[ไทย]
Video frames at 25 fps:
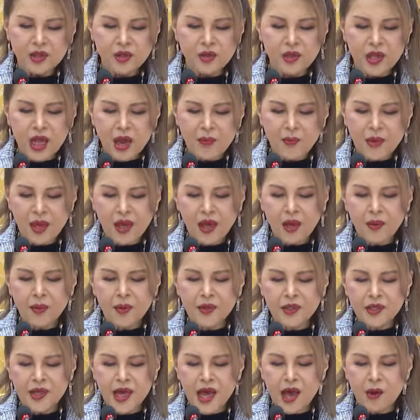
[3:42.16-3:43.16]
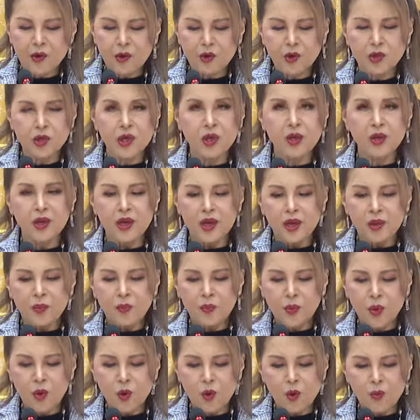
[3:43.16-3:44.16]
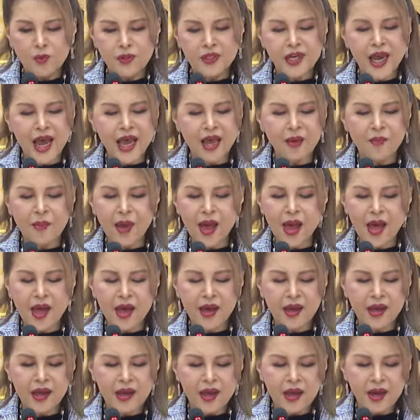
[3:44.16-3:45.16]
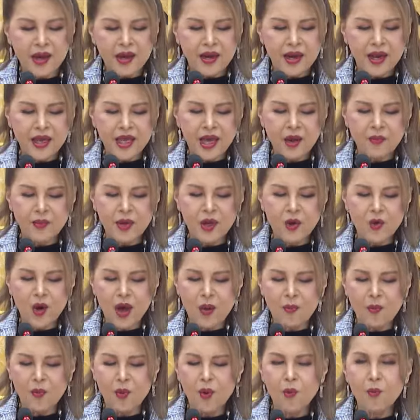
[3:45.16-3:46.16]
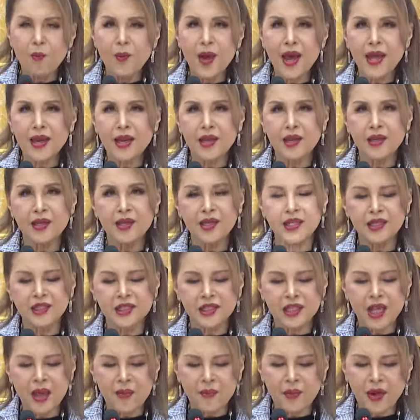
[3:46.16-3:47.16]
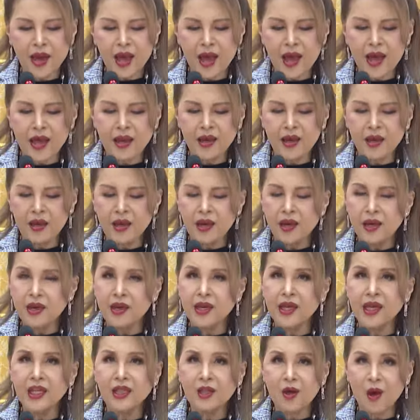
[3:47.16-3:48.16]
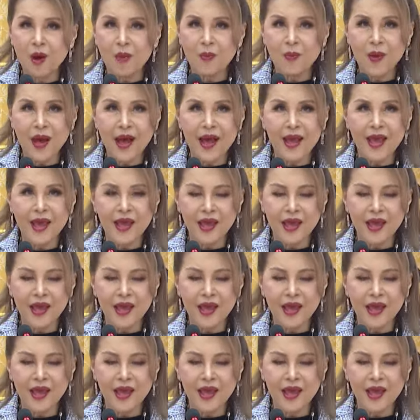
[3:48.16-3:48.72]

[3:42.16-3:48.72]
จนทำให้ข้าพเจ้ารู้สึกภูมิใจมาก และยังมีความมุ่งมั่นที่จะทำงานนี้ต่อไป